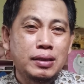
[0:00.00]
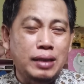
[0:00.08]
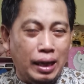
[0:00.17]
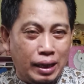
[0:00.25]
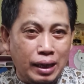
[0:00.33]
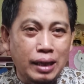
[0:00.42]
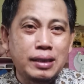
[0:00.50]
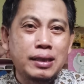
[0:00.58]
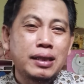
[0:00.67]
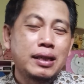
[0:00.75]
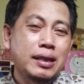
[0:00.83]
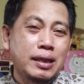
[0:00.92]
Saged
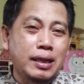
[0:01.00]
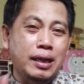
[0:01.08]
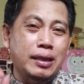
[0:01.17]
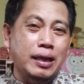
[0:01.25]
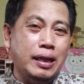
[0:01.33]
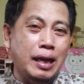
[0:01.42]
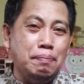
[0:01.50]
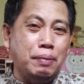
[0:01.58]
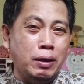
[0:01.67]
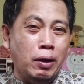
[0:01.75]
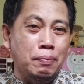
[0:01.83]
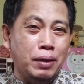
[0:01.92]
ketika
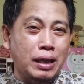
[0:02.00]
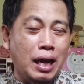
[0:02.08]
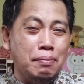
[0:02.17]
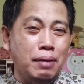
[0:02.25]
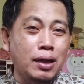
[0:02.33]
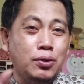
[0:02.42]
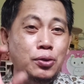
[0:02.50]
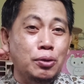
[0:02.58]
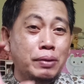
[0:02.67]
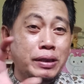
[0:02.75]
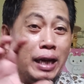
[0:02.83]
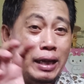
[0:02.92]
pertemuan pertama guru
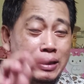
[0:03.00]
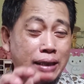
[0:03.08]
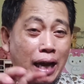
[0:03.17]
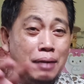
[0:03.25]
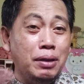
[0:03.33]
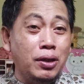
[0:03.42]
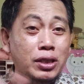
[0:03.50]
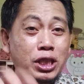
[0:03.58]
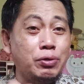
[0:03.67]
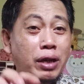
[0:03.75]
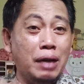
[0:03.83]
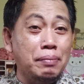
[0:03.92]
menjelaskan menikah
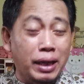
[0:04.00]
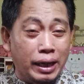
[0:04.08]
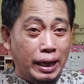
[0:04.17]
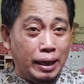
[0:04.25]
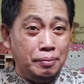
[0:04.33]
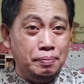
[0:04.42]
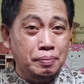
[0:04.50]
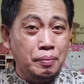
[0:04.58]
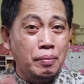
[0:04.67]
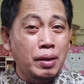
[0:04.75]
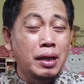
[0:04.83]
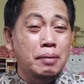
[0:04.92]
siswa akan mendengar.
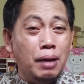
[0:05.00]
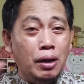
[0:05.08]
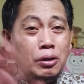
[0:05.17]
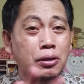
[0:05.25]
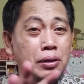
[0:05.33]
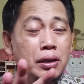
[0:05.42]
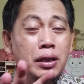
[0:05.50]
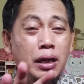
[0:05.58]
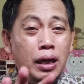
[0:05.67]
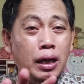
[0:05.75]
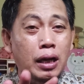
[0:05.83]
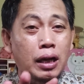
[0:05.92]
Baru
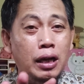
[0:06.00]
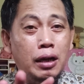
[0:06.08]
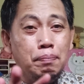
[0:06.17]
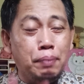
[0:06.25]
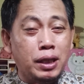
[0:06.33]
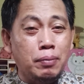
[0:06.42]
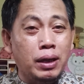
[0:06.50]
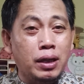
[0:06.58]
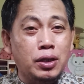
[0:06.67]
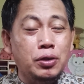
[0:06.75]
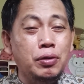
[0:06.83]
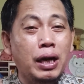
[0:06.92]
e, pertemuan
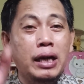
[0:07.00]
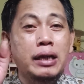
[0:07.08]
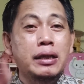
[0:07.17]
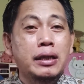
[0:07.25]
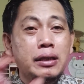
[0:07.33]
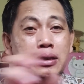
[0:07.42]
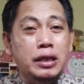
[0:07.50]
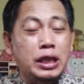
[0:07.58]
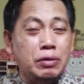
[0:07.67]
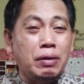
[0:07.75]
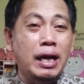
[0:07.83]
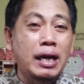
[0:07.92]
kedua
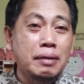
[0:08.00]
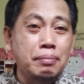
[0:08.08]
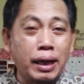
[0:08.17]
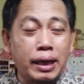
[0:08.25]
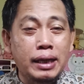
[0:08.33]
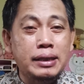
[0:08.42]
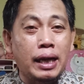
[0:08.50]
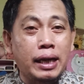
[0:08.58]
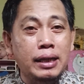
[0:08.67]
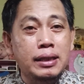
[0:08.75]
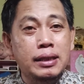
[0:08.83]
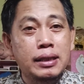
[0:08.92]
siswa mangke
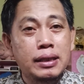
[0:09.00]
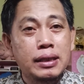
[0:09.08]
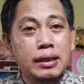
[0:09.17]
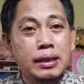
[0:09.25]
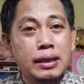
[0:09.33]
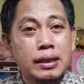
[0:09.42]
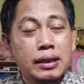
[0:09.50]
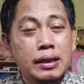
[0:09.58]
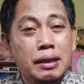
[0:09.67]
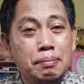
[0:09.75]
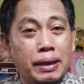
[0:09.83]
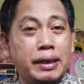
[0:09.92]
saged
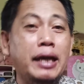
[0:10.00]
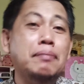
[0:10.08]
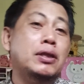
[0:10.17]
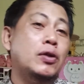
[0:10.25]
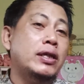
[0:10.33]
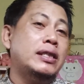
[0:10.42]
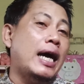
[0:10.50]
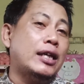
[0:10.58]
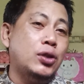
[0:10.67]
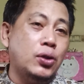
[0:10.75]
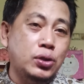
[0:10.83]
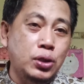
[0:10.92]
materi menulis
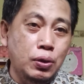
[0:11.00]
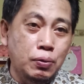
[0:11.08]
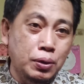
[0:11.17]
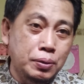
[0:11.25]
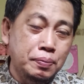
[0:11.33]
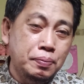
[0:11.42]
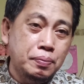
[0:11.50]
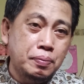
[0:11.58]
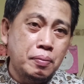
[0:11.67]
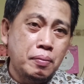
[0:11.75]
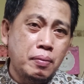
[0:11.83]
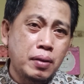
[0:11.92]
aksara Jawa.
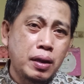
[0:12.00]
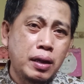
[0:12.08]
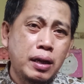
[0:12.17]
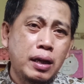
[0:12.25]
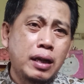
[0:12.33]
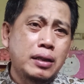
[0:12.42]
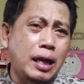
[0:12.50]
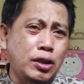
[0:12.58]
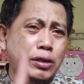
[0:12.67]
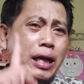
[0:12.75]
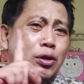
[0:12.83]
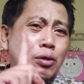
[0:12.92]

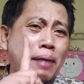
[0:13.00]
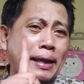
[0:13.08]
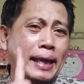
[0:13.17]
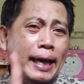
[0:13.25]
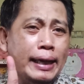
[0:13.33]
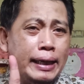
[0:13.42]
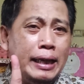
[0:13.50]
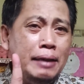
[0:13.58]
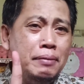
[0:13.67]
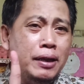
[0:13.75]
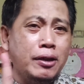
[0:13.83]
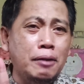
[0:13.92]
Dados satu materi
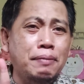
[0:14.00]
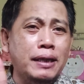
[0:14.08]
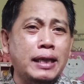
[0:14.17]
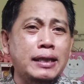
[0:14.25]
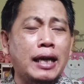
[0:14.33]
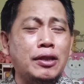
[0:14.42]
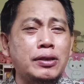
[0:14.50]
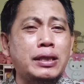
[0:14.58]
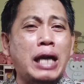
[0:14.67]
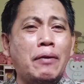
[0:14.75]
menika biasanya dados